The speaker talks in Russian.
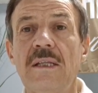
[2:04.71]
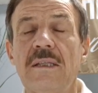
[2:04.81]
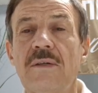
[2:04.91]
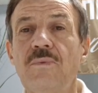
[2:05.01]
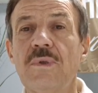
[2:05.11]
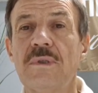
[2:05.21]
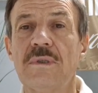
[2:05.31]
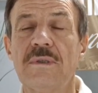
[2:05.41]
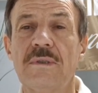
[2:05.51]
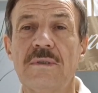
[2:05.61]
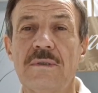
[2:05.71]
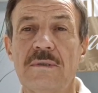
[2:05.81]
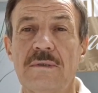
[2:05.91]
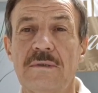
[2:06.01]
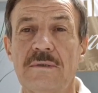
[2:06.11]
Так вот,
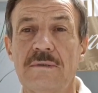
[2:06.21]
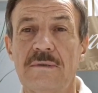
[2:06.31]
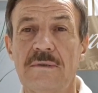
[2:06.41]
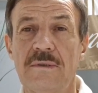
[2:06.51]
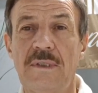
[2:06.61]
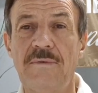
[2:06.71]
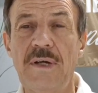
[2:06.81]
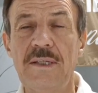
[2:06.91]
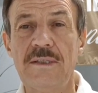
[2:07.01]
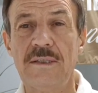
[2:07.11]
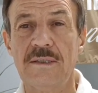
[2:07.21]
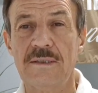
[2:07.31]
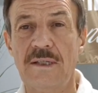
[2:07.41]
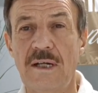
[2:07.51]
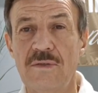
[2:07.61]
э, давайте
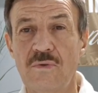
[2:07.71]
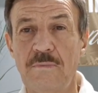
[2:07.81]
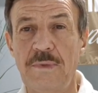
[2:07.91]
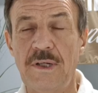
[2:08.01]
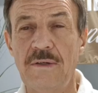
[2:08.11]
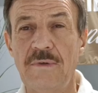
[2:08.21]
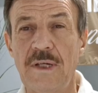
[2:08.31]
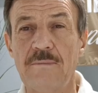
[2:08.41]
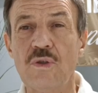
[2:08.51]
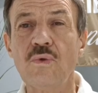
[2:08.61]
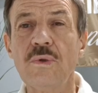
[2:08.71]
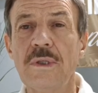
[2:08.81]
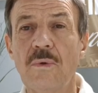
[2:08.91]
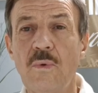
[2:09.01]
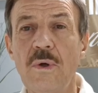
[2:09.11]
сразу переговорим, что
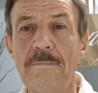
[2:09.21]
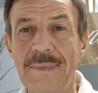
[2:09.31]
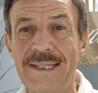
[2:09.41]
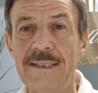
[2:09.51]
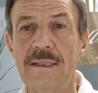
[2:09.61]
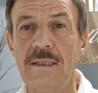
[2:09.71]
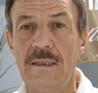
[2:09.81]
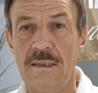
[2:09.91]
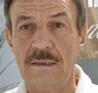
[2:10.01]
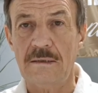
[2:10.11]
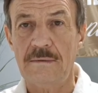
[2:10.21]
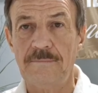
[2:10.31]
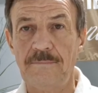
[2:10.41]
такое плагиат.